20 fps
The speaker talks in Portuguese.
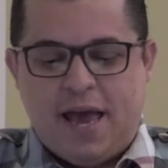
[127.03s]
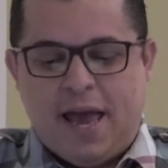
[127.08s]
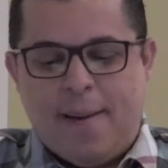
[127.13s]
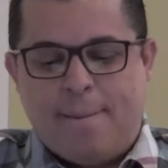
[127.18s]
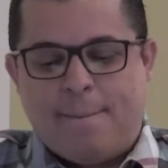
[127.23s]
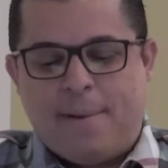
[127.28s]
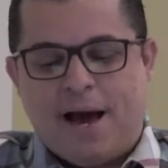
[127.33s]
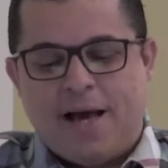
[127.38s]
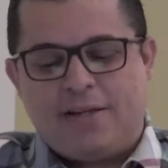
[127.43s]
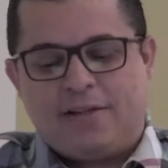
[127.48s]
é
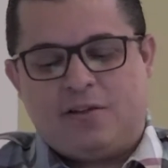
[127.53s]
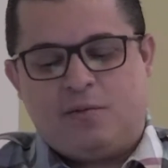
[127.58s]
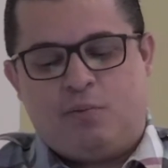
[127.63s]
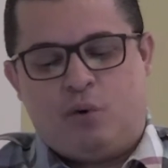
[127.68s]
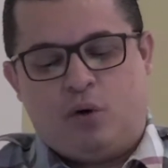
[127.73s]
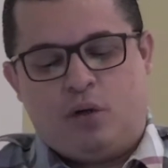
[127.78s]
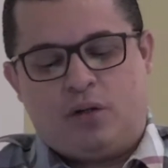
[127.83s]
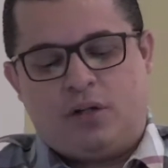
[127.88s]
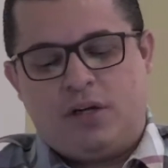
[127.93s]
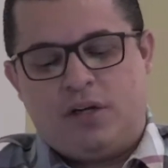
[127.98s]
mais
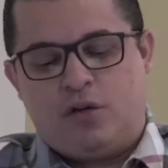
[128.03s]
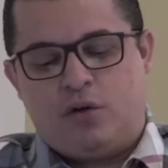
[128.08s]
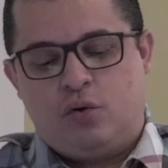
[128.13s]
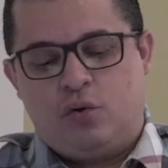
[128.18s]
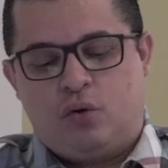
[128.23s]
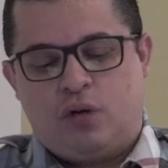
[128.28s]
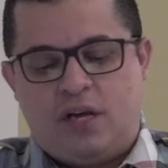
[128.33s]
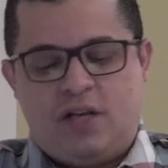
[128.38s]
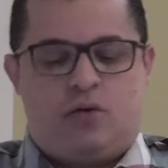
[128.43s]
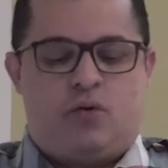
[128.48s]
importante do
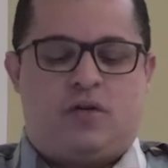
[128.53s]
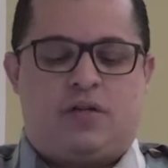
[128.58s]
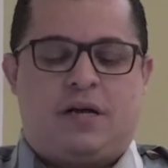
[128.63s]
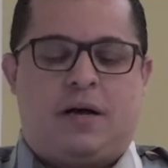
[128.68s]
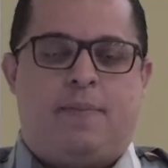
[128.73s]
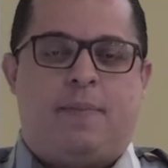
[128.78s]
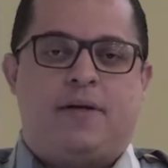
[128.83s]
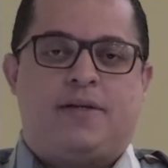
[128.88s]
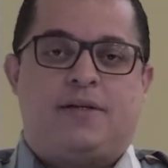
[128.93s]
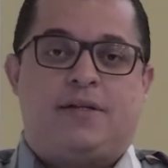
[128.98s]
que as suas
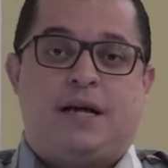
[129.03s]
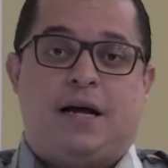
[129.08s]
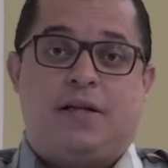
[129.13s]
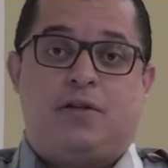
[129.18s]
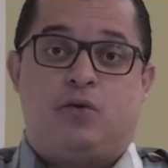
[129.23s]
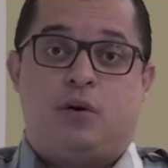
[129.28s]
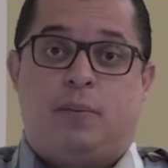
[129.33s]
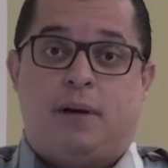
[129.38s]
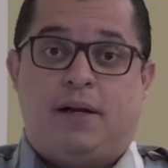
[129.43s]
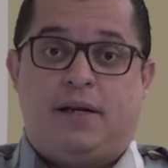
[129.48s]

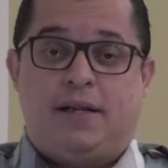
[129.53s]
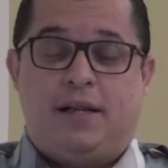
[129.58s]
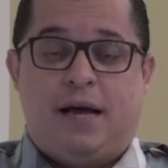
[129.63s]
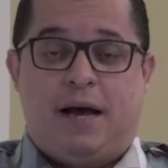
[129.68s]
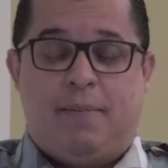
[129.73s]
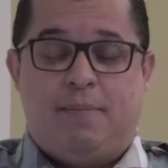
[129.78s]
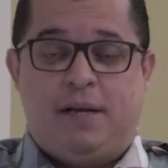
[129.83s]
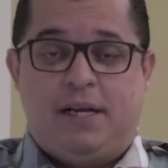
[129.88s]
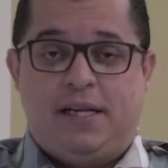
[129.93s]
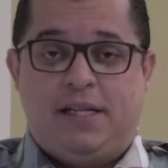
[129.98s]
capacidades ou
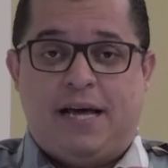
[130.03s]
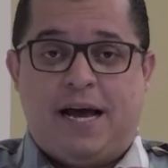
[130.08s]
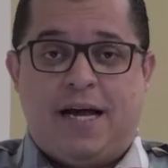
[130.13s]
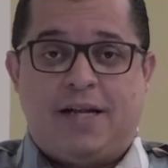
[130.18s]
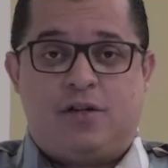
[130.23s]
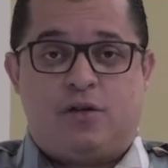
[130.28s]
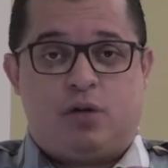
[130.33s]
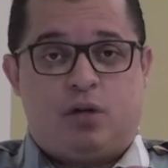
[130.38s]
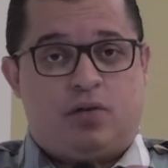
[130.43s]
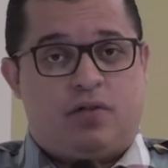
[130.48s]

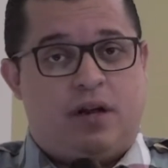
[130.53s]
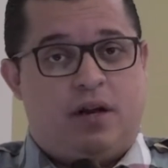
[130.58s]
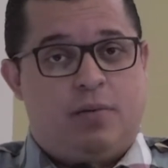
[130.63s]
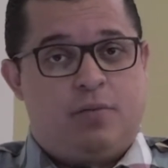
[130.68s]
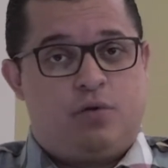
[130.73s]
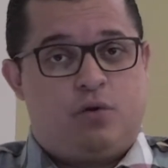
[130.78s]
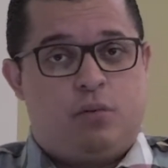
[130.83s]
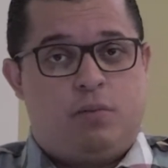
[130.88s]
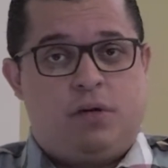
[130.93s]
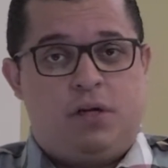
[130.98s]
habilidades, nós
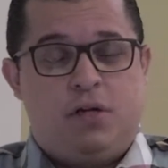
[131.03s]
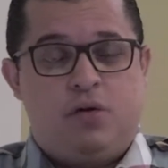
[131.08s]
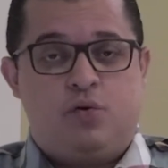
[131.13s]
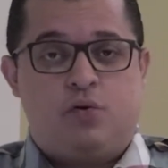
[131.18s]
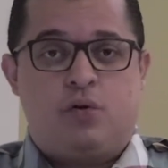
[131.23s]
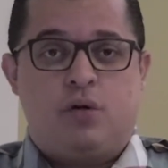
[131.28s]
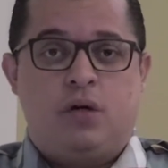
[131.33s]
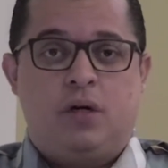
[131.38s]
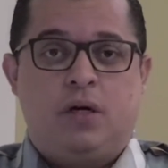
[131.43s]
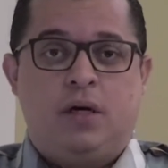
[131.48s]
falamos sobre isso.